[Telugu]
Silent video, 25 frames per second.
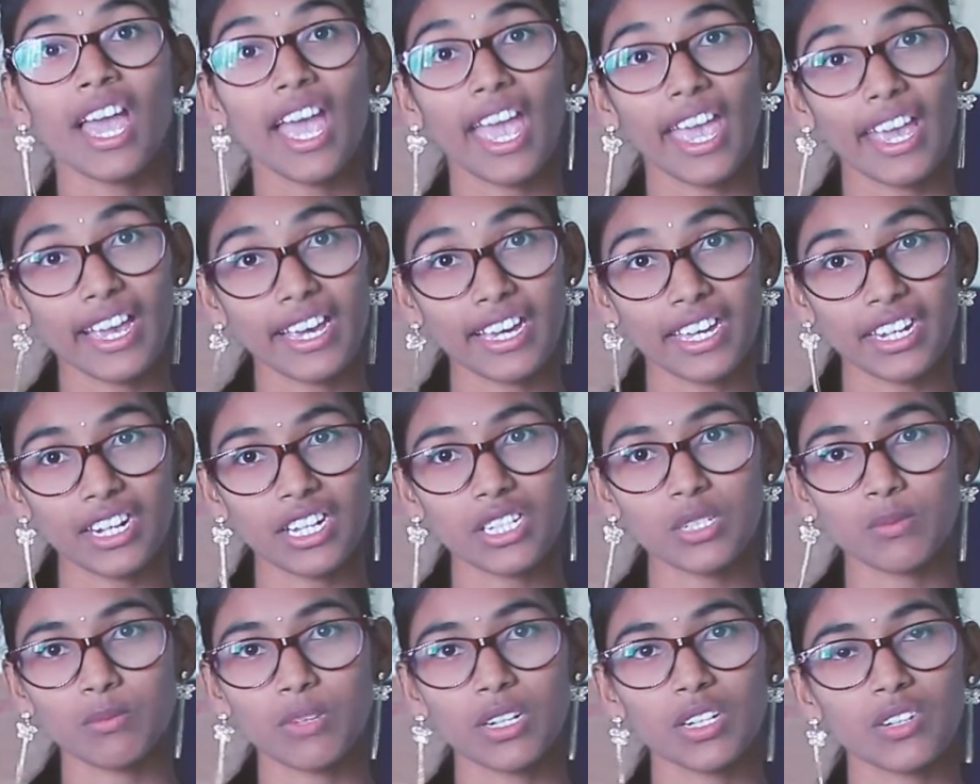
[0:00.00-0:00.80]

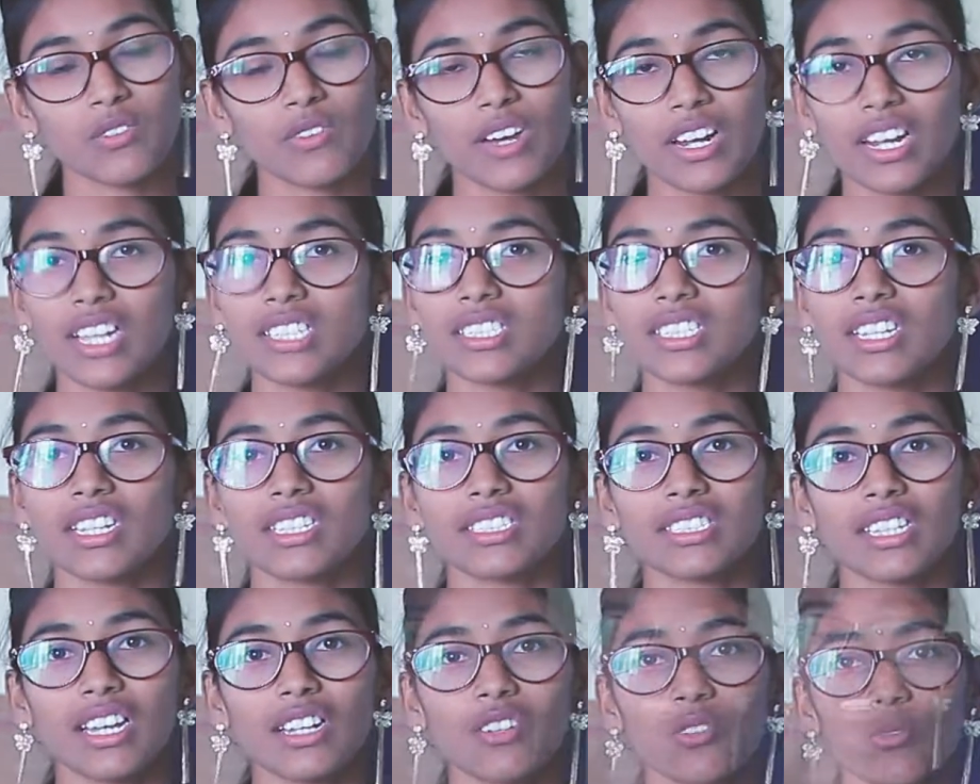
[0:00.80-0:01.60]
ఎంకరేజ్మెంట్ వల్ల
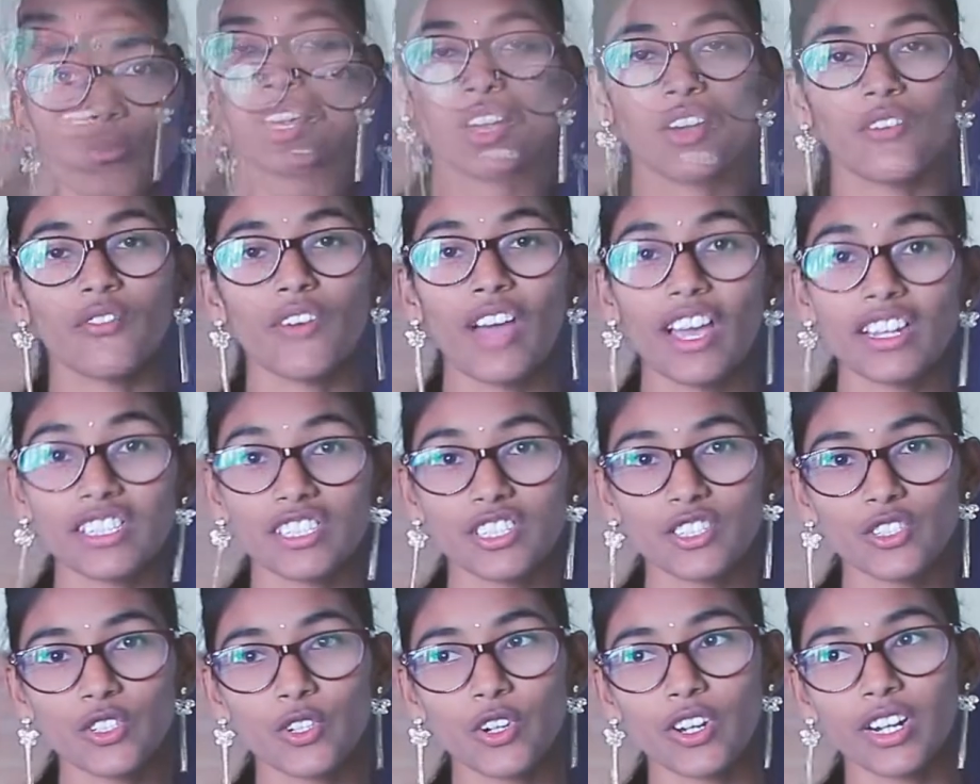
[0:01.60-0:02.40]
చేశాను
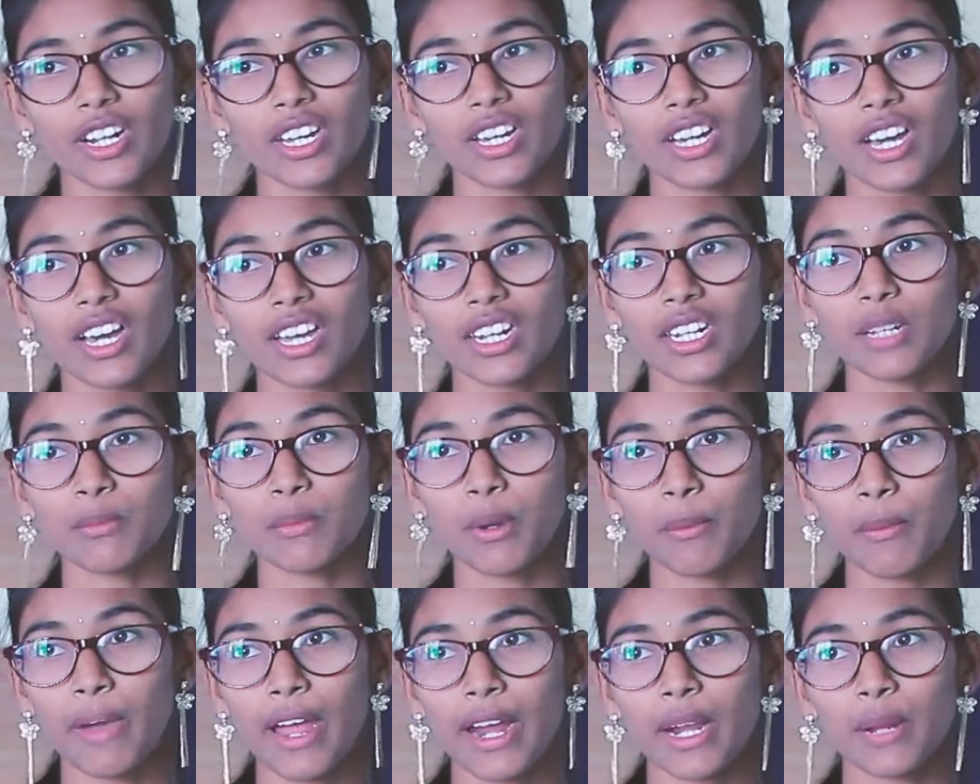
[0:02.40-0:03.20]
ఫ్యాషన్ షో కానీ
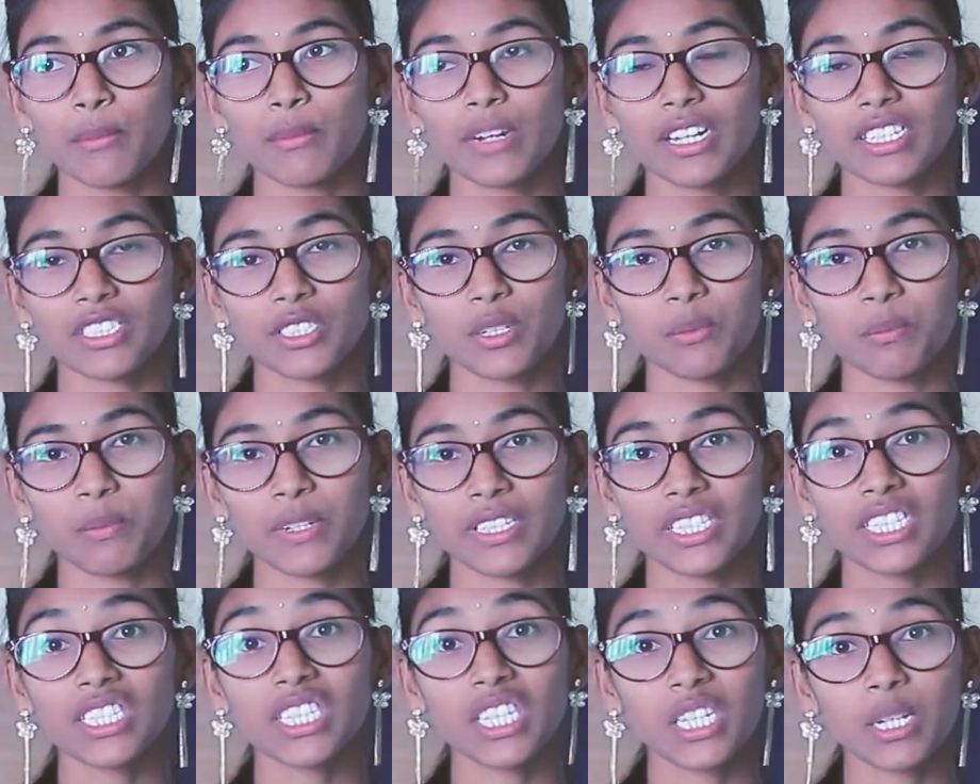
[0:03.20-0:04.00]
మా మేడం నాకు
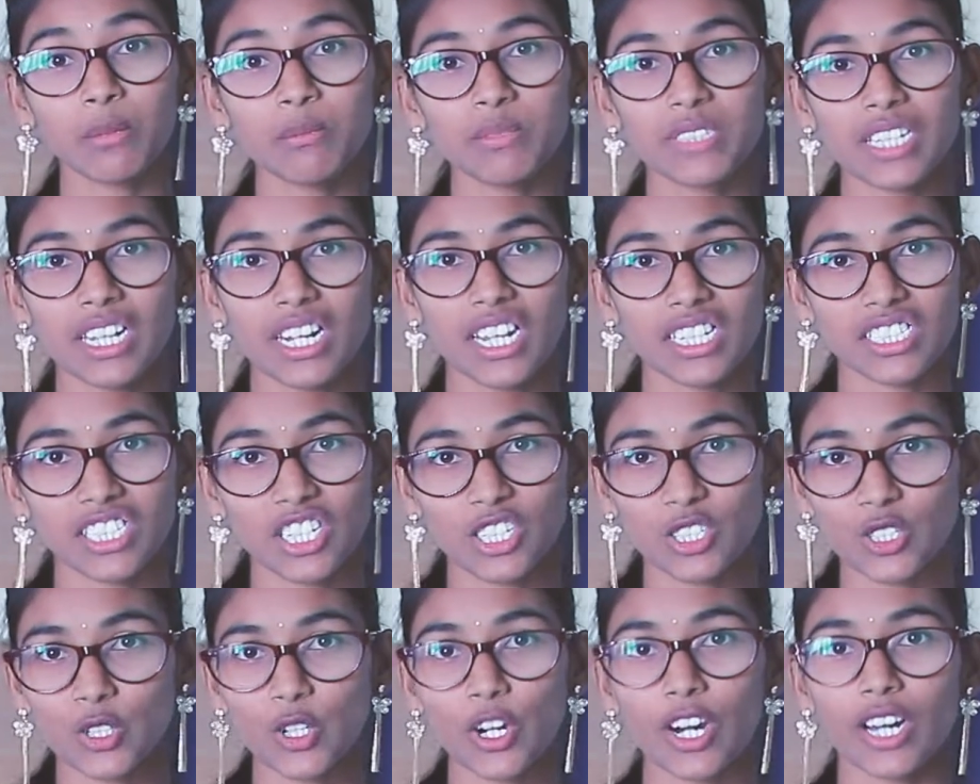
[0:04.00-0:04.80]
చెప్పింది థీమ్
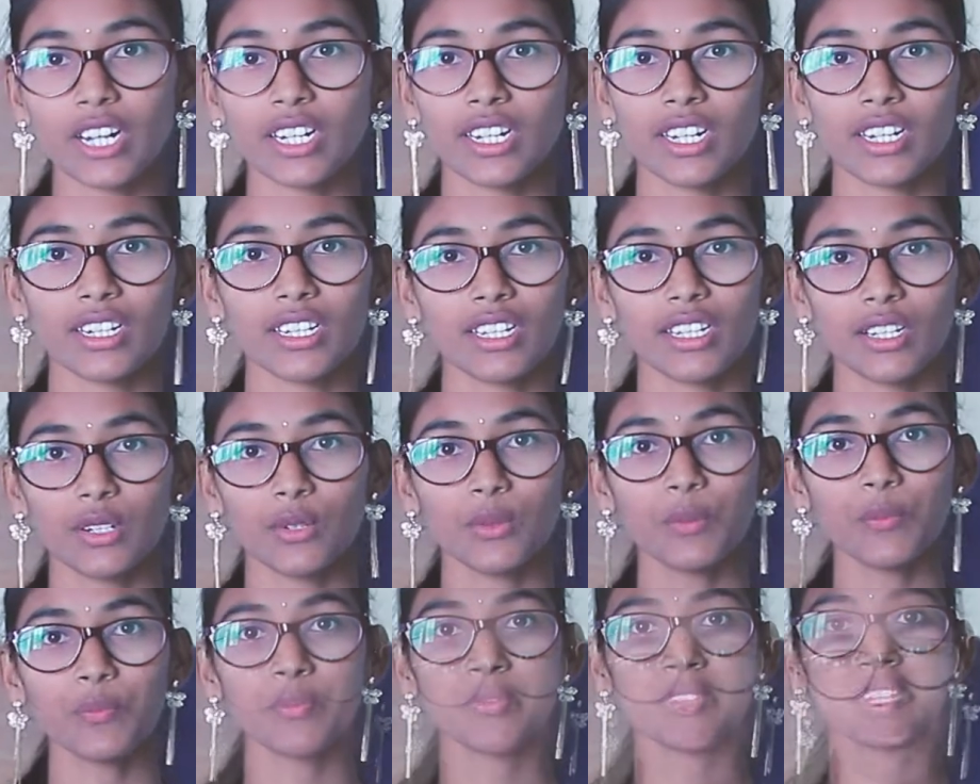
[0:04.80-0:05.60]
సెలెక్ట్ చేసుకో అని
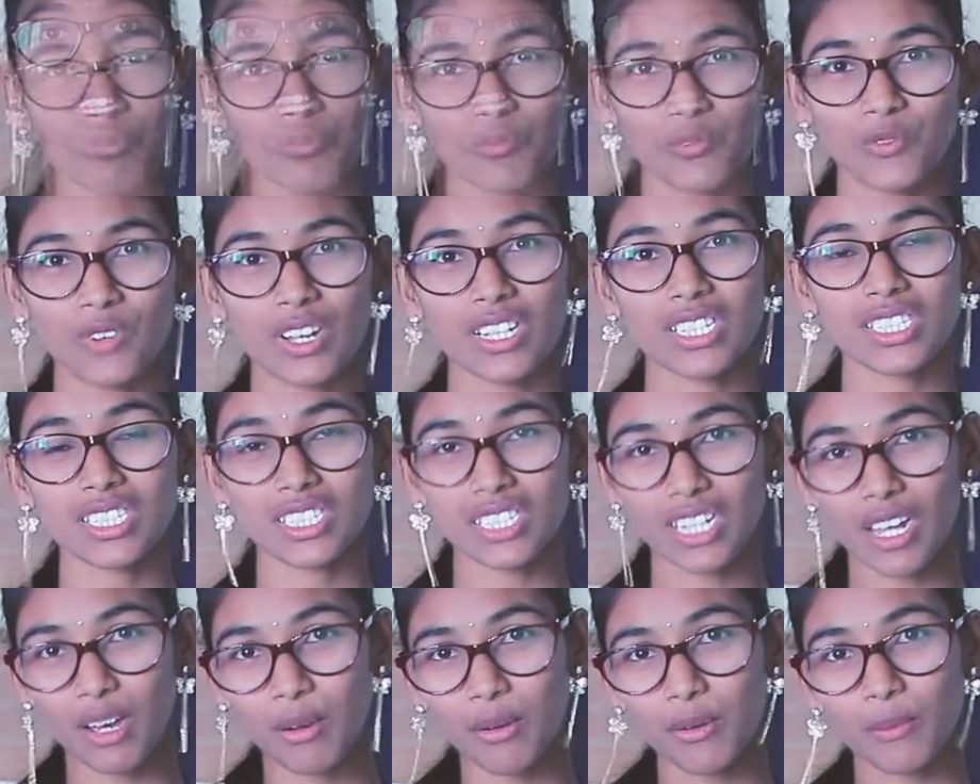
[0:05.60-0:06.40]
అన్నారు
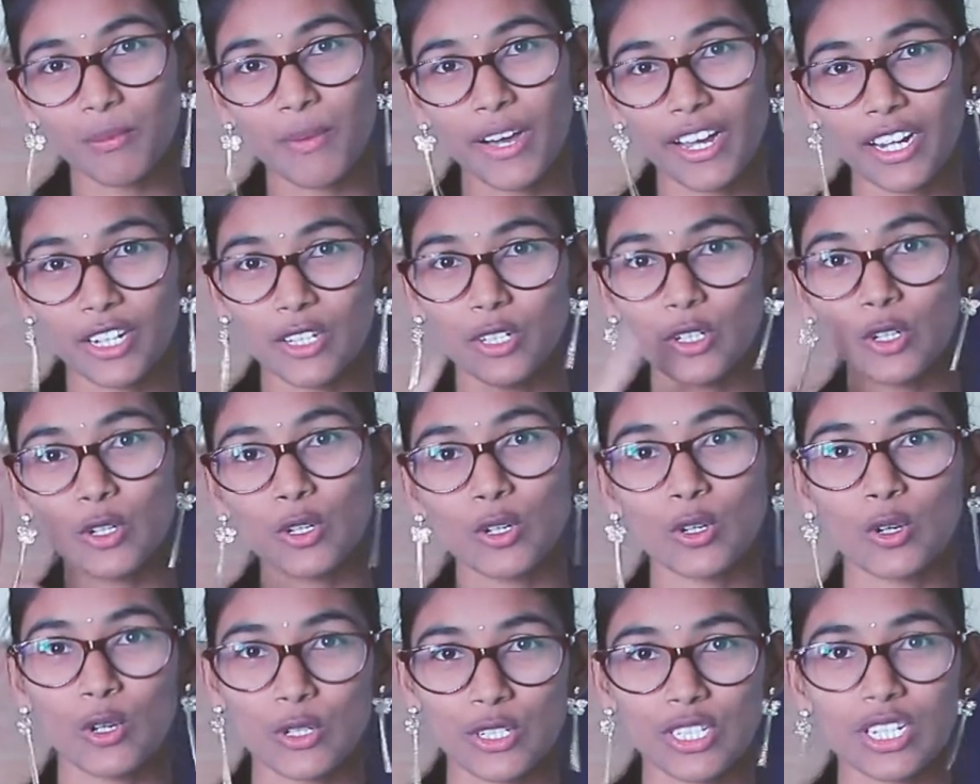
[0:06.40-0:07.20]
ఫస్ట్ నా మైండ్లో
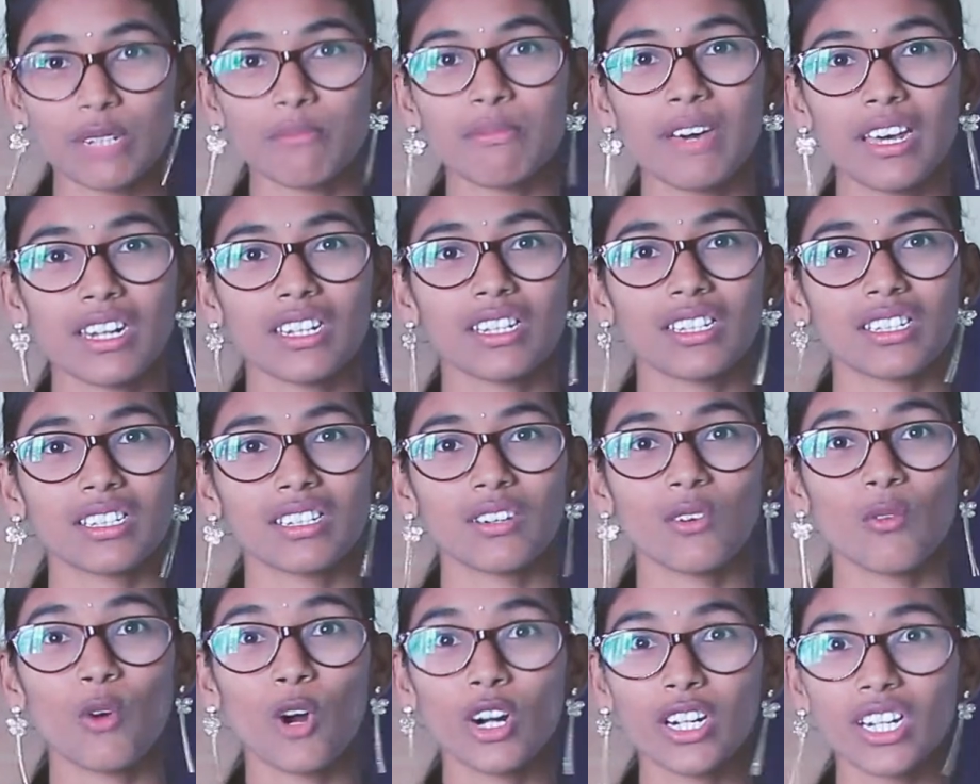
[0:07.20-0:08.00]
క్వశ్చన్ మార్క్
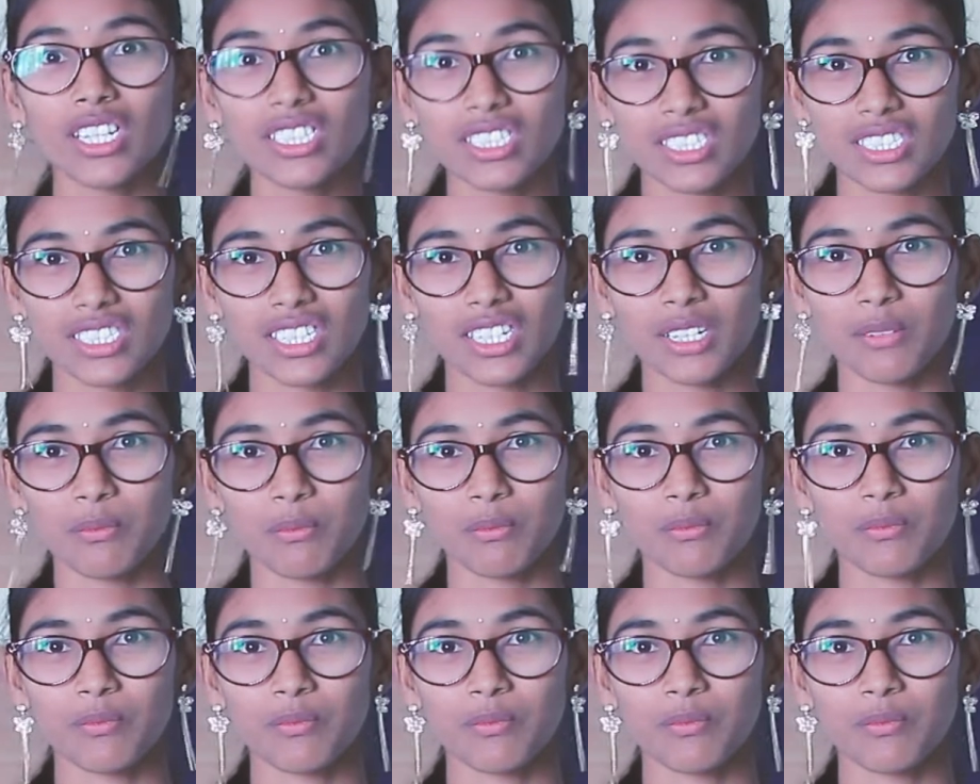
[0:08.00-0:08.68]
వాట్ ఈస్ థీమ్